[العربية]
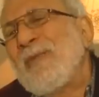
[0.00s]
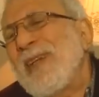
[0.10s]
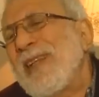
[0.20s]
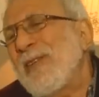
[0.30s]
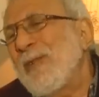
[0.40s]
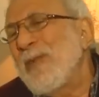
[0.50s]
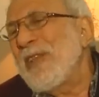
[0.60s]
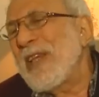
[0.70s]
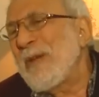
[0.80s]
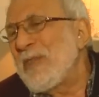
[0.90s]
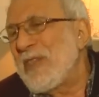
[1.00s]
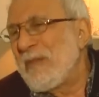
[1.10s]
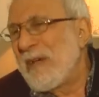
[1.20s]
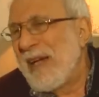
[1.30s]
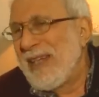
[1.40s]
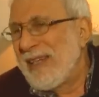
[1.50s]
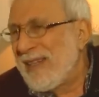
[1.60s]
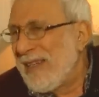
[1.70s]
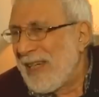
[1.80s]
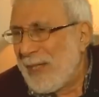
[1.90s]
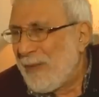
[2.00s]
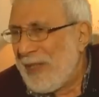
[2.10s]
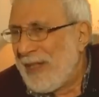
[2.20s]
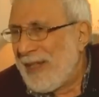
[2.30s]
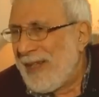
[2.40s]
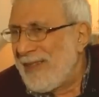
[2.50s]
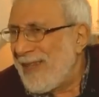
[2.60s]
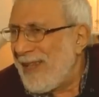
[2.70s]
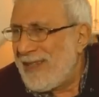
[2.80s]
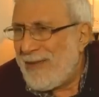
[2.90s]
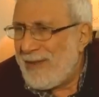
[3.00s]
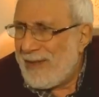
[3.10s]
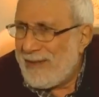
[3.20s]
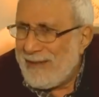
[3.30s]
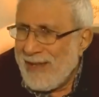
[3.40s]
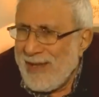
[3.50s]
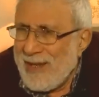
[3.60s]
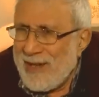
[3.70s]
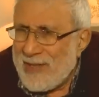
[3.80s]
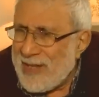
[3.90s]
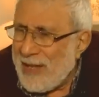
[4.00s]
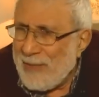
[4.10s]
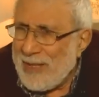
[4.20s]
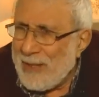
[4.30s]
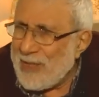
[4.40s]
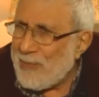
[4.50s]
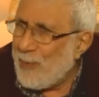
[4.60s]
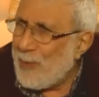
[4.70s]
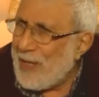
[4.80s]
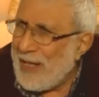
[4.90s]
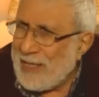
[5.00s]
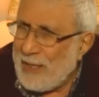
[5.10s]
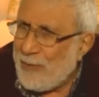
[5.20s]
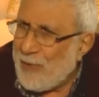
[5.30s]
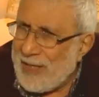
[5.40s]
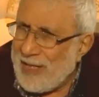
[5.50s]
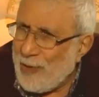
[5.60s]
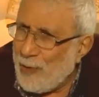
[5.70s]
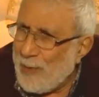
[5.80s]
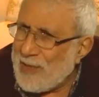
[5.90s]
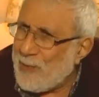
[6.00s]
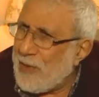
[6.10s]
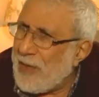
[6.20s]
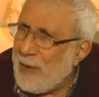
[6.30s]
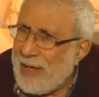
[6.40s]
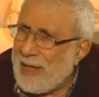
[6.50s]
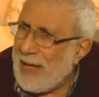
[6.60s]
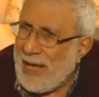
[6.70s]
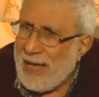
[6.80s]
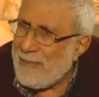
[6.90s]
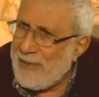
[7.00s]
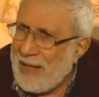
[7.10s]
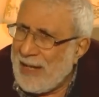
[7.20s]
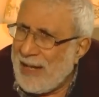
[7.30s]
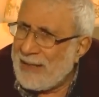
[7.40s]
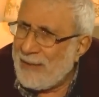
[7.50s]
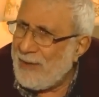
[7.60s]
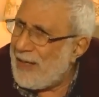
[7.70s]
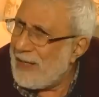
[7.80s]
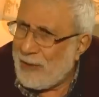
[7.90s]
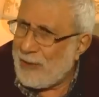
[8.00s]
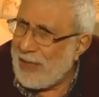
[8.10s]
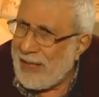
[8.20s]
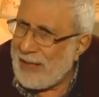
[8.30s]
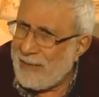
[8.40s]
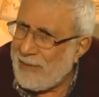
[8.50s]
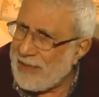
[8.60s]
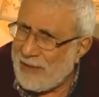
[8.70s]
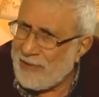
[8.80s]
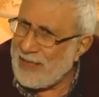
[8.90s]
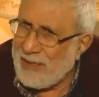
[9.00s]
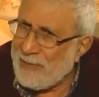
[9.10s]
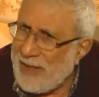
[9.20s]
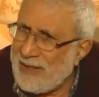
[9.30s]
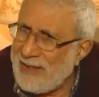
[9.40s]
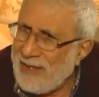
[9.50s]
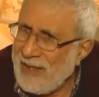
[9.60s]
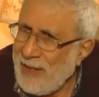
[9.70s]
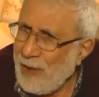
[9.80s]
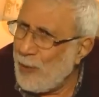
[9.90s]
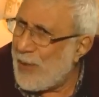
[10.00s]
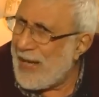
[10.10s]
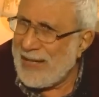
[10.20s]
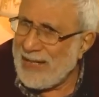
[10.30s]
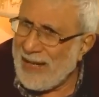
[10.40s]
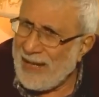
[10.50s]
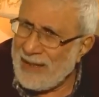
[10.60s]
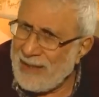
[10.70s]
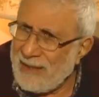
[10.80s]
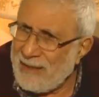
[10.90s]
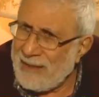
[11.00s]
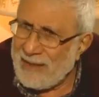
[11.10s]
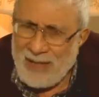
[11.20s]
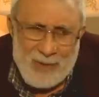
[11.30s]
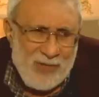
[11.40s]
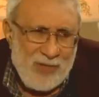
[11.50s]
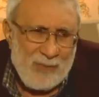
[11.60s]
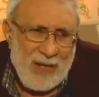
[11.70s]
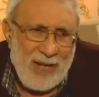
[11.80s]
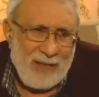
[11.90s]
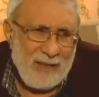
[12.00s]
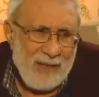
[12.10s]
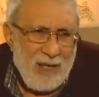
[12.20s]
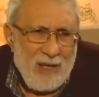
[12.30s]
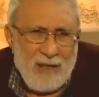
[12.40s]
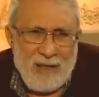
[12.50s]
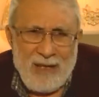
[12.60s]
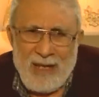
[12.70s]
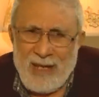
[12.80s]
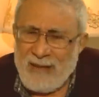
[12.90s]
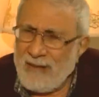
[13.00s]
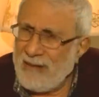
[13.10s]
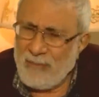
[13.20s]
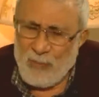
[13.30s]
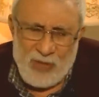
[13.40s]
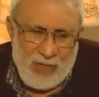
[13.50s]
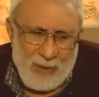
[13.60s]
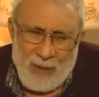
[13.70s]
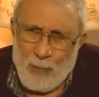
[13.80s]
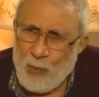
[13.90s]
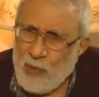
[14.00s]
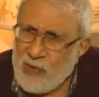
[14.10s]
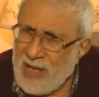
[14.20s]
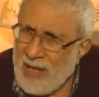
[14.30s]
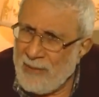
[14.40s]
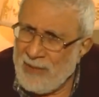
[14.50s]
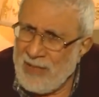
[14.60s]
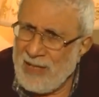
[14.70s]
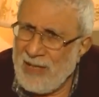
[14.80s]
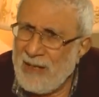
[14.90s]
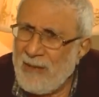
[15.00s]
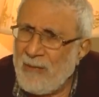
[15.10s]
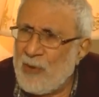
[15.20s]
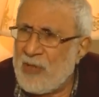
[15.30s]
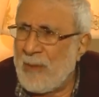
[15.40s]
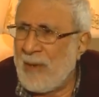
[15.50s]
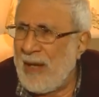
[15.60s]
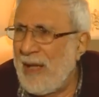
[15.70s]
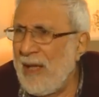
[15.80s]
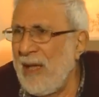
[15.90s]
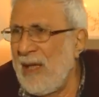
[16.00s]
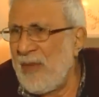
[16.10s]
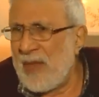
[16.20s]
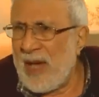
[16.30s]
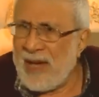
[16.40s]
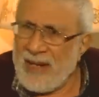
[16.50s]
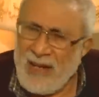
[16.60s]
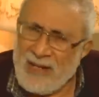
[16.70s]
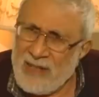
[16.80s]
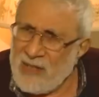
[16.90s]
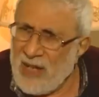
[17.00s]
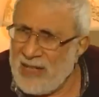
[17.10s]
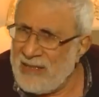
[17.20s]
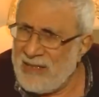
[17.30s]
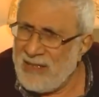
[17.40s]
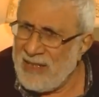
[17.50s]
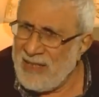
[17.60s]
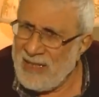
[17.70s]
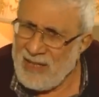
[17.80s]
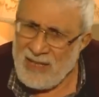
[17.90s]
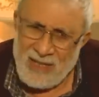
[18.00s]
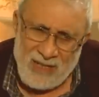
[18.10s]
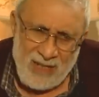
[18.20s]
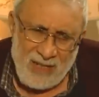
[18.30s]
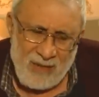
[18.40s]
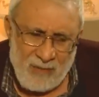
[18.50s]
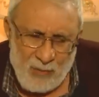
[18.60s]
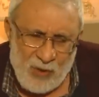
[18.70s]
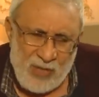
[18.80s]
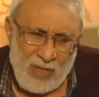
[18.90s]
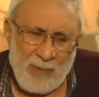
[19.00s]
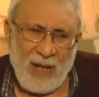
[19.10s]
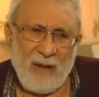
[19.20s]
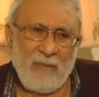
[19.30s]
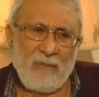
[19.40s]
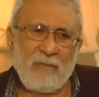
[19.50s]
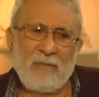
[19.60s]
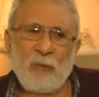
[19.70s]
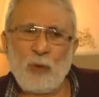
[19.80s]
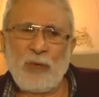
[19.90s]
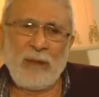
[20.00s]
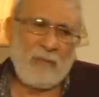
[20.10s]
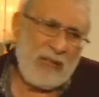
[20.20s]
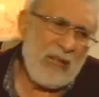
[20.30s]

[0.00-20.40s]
وين اكو نظام اجتماعي اخلاقي في ايران؟ ايران دوله اسلاميه بس بولايه الفقيه وبس بالظواهر العامه يعني وين اكو يعني ما افتهم يعني وين يعني النظام الاجتماعي غير المجتمع مو اسلامي المجتمع ثار على رجال الدين المجتمع مو يب